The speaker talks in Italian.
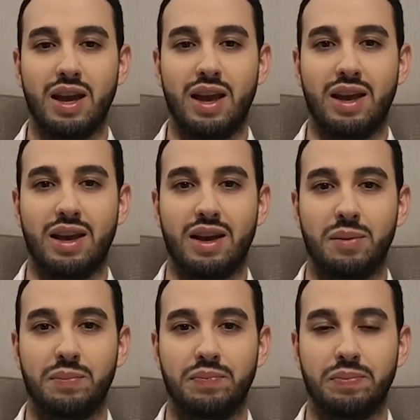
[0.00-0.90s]
E,
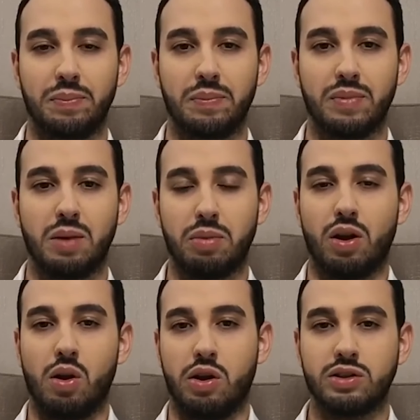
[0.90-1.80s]
um,
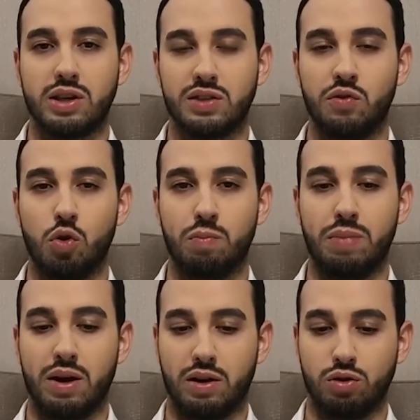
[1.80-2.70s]
però è una cosa che
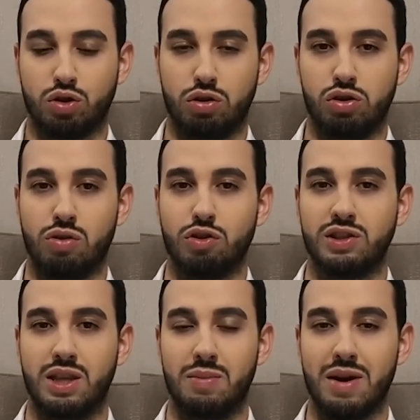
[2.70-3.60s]
sviluppa, costruisce
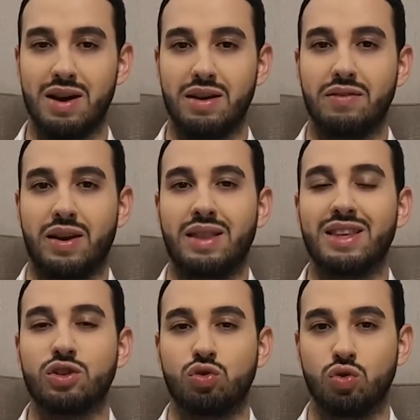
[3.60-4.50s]
un'autostima veramente
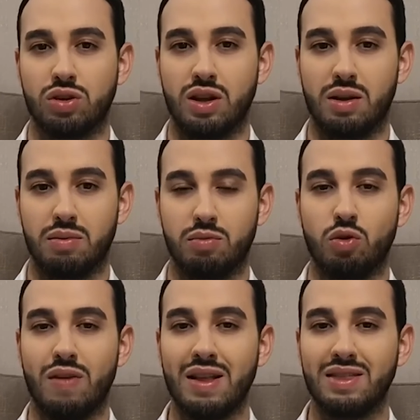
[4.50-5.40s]
assurda, 90
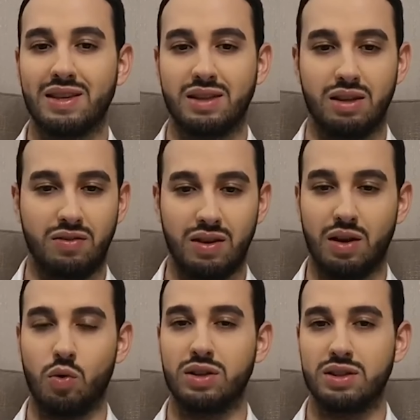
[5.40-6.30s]
96 di
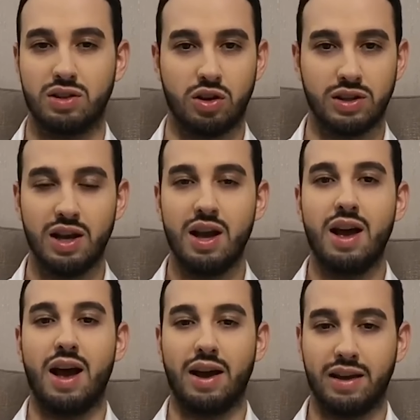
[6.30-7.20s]
fila, qualsiasi cosa
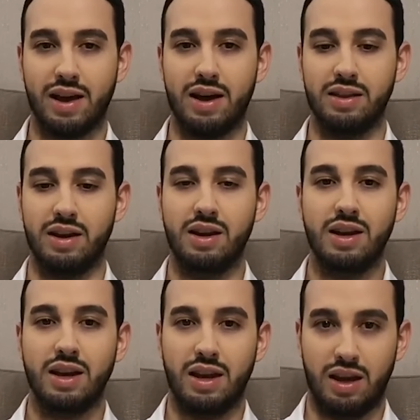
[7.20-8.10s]
accada
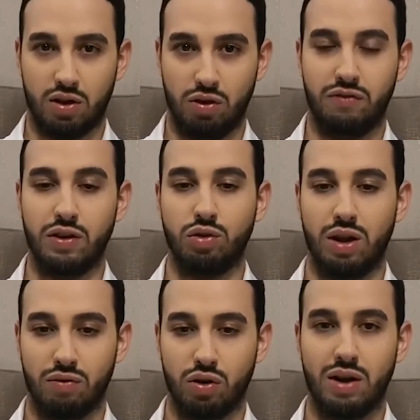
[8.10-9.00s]
e con il fatto che
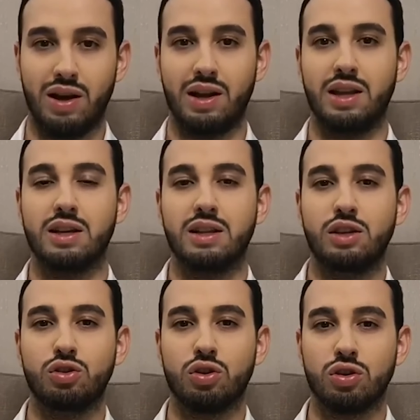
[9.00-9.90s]
lavora anche
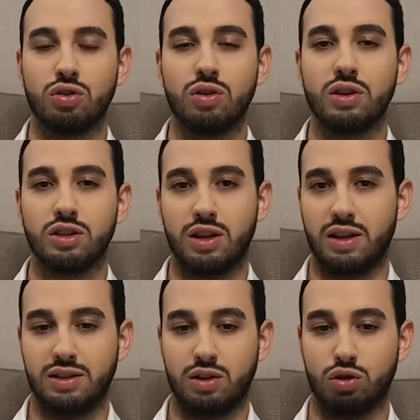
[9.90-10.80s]
di giorno cioè,
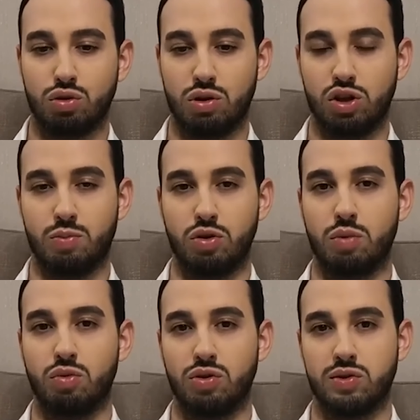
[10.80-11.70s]
eh, si costruisce poi
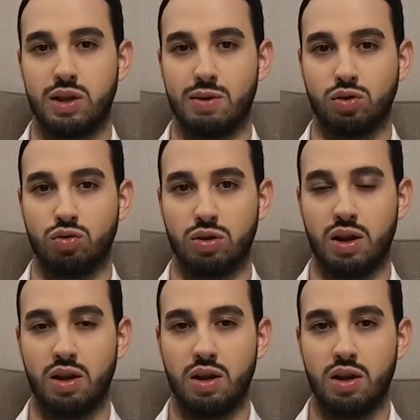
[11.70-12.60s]
dopo un'autostima
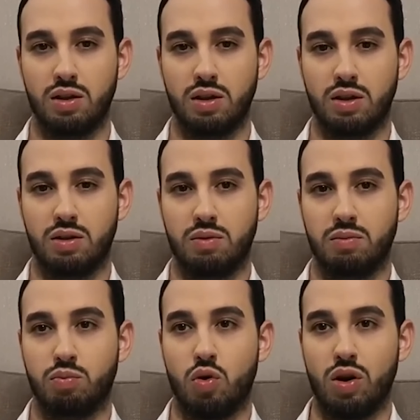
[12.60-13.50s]
assurda. Eh,
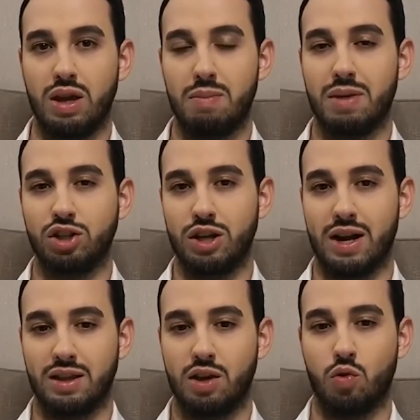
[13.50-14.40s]
puoi
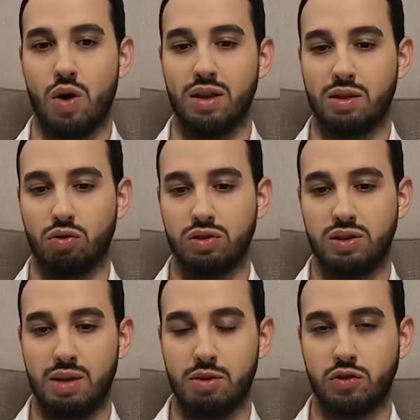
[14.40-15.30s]
immaginarti quanta
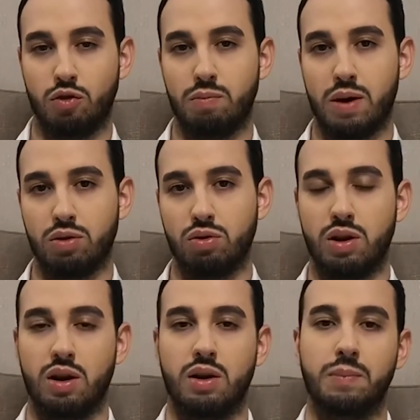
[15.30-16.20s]
autostima ho sviluppato
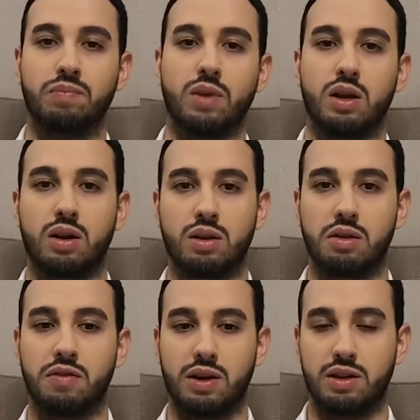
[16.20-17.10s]
nel, eh,
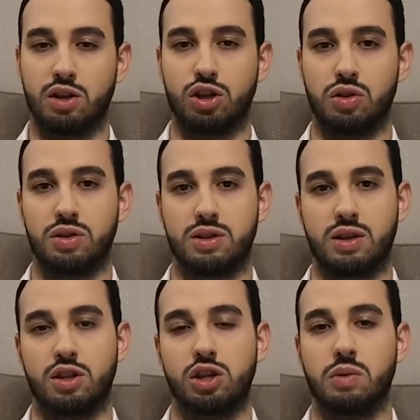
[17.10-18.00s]
nel fare i
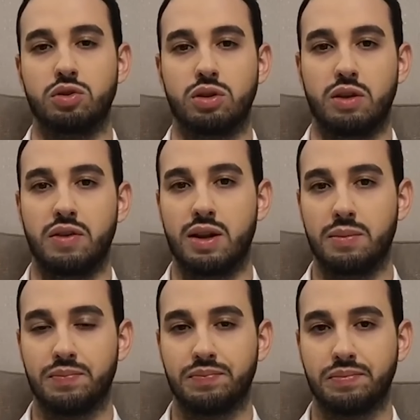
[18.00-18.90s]
365 giorni di
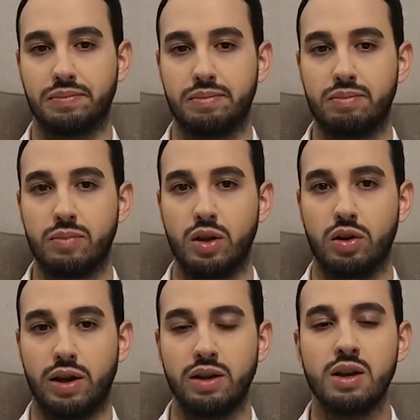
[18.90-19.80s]
fila.
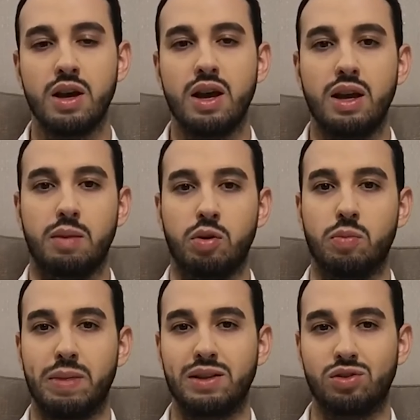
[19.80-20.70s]
Okay? Il
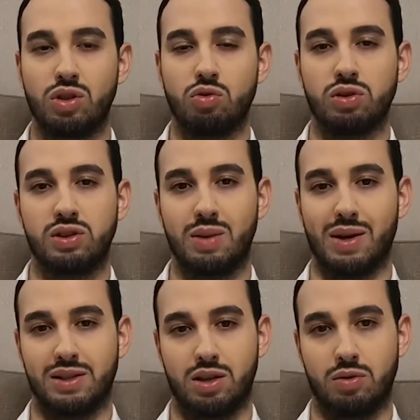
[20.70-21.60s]
primo pezzo di autostima
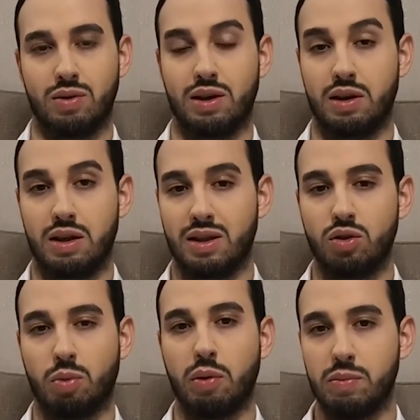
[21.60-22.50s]
che, stiamo, che
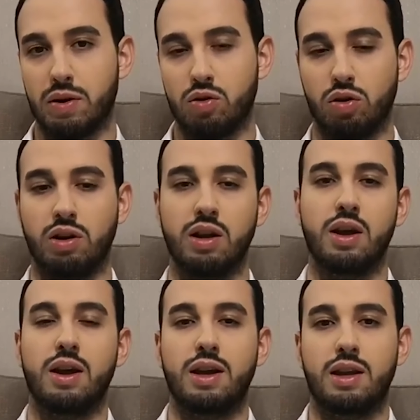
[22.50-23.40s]
andando proprio a ripercorrere
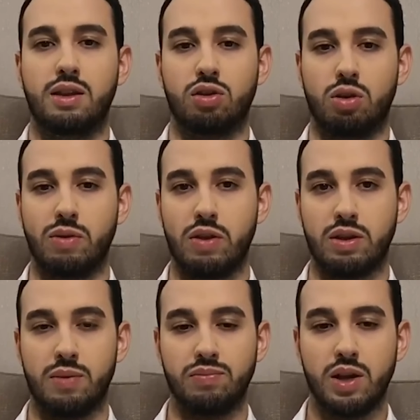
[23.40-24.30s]
indietro la mia
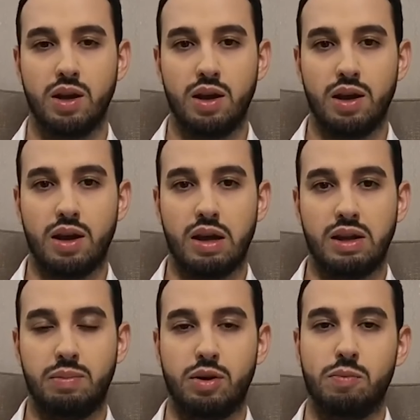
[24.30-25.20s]
vita, è
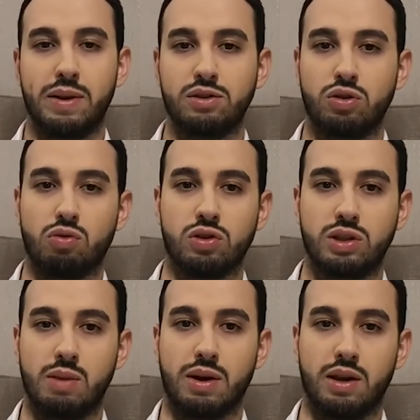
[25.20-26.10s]
il primo pezzo di
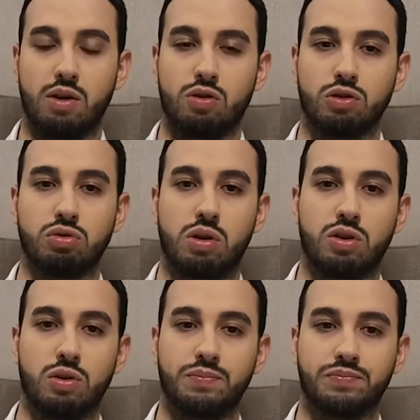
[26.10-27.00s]
autostima che ho
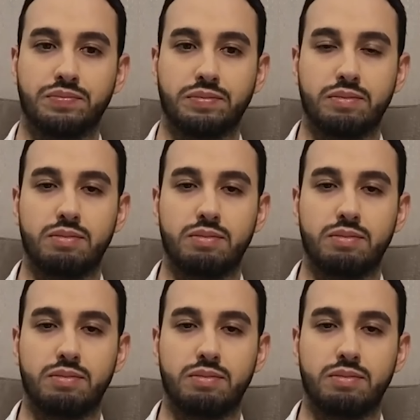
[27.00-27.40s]
costruito